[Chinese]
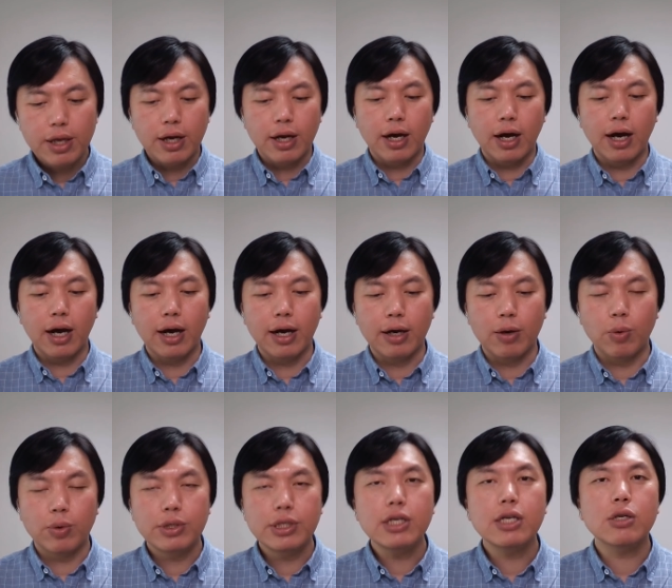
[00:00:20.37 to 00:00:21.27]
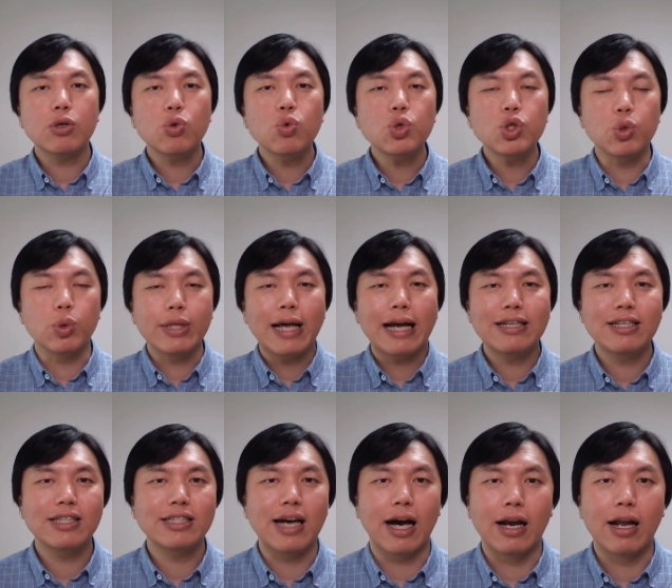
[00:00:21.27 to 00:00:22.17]
呃，这个故事我大
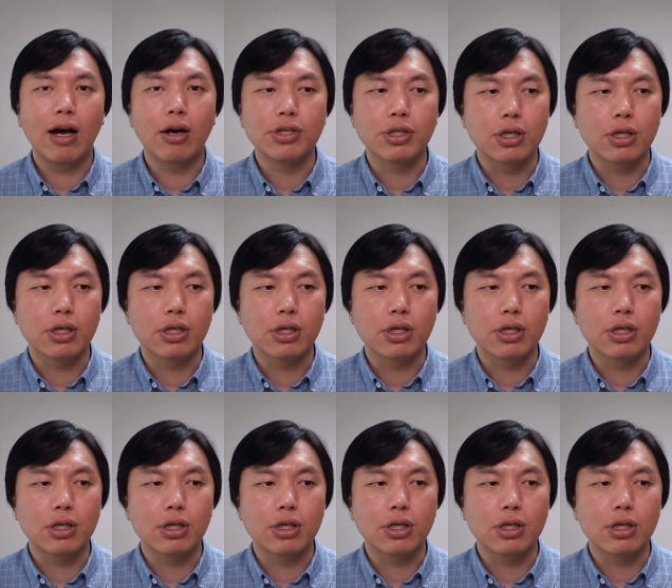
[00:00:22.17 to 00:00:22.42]
致讲了，